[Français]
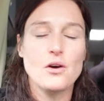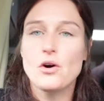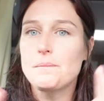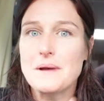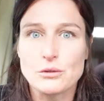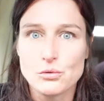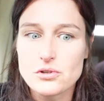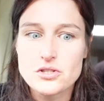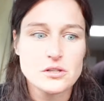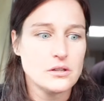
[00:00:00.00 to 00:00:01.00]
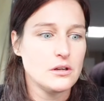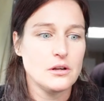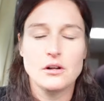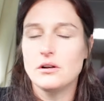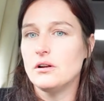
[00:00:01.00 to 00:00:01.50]
au pas de course.
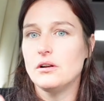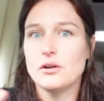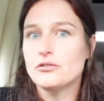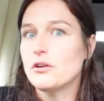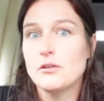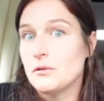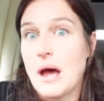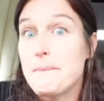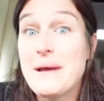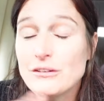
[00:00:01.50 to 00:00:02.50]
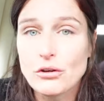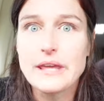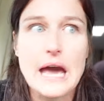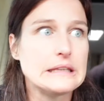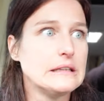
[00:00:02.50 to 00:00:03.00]
Le temps à peine de
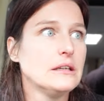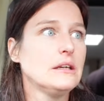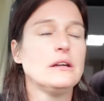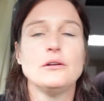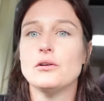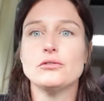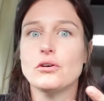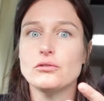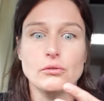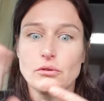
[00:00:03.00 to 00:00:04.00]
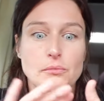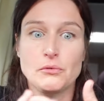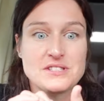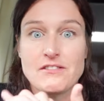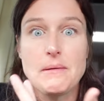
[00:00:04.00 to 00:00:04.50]
regarder, le temps de,
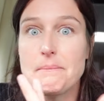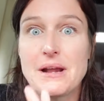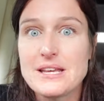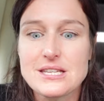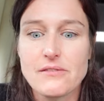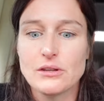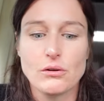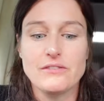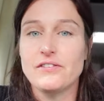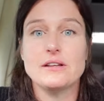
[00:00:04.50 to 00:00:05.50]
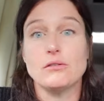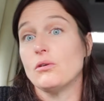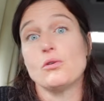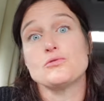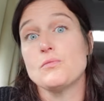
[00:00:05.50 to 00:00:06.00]
on ne savait même pas lire ce qu'il y avait dans l'iflette.
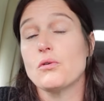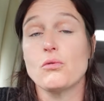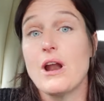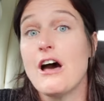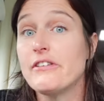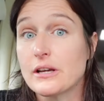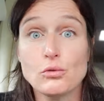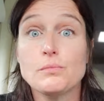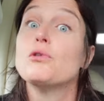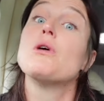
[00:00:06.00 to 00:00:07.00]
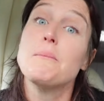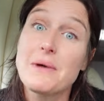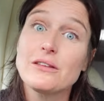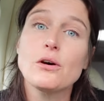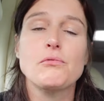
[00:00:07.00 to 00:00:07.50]
Heureusement qu'on l'a avec nous pour
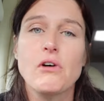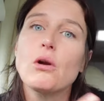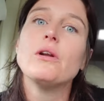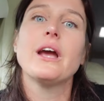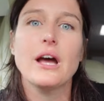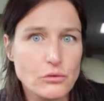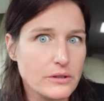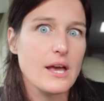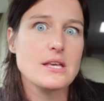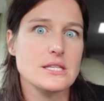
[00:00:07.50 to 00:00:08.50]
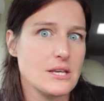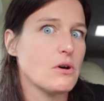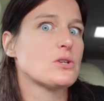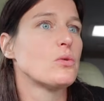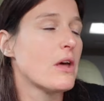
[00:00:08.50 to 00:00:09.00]
maintenant pouvoir le lire à notre aise et
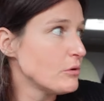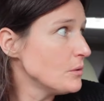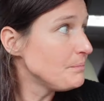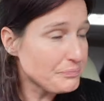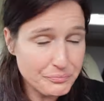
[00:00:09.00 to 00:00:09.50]
savoir ce qu'on a vu.